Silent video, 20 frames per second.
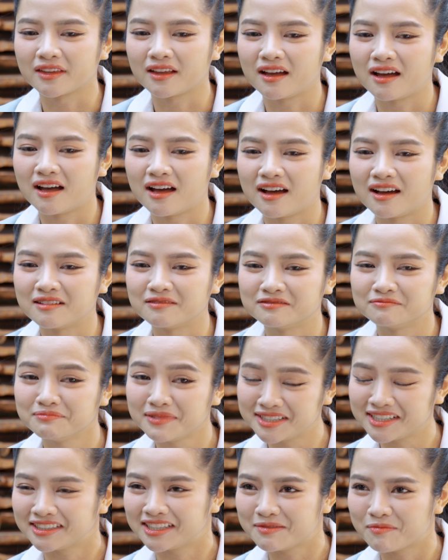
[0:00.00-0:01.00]
uh,
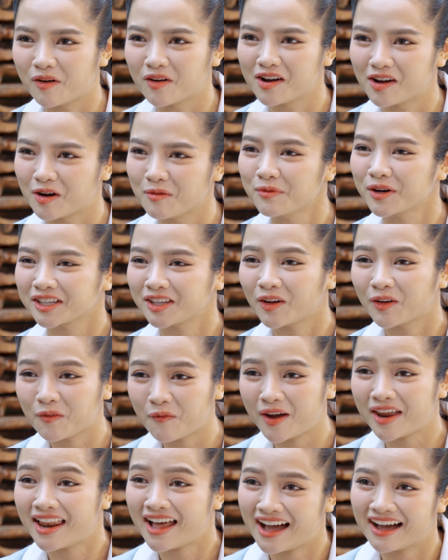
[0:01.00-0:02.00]
bây giờ thì mọi người có một cái thói
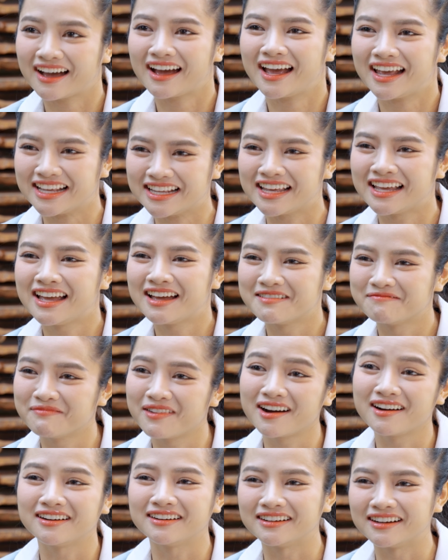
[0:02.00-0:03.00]
quen là hàng ngày
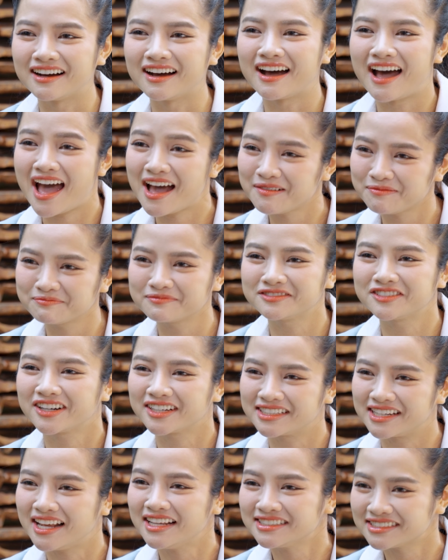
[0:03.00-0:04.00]
mở app
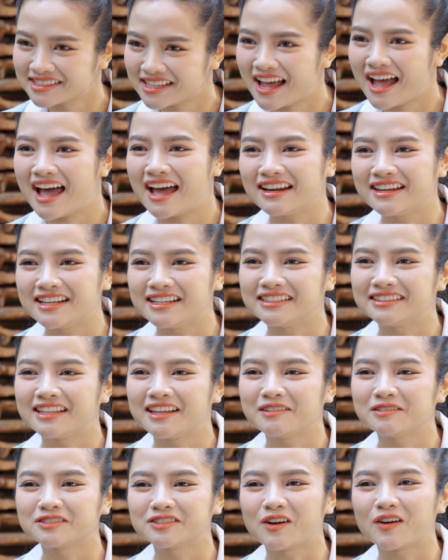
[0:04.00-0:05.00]
Dragon X để
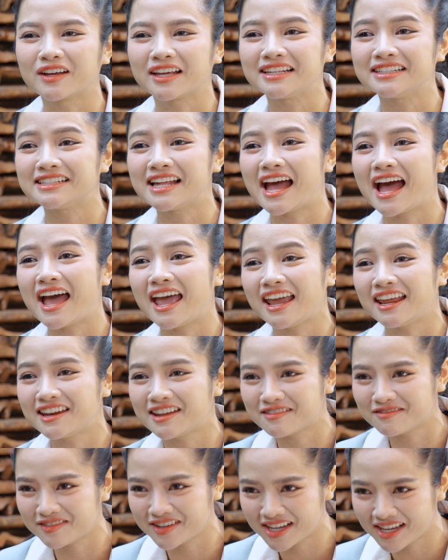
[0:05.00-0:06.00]
theo dõi cái giá
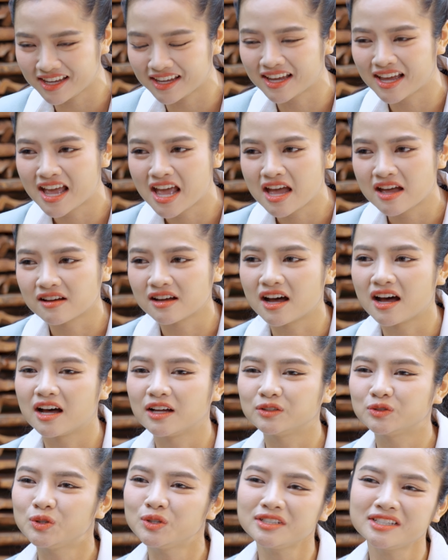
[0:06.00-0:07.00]
NAV
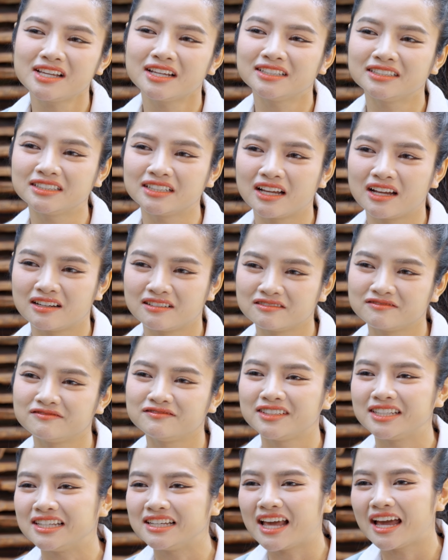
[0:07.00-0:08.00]
à, tuy nhiên ờ,
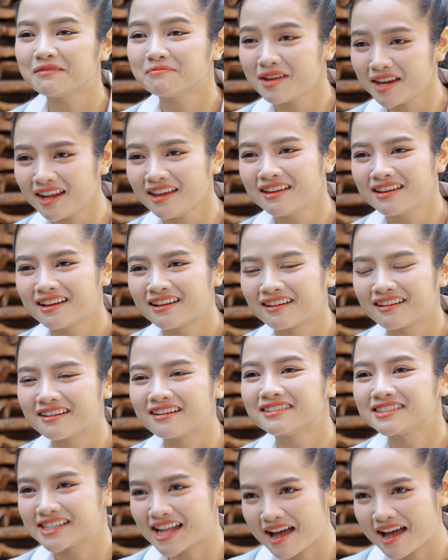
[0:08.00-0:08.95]
vì anh biết đấy người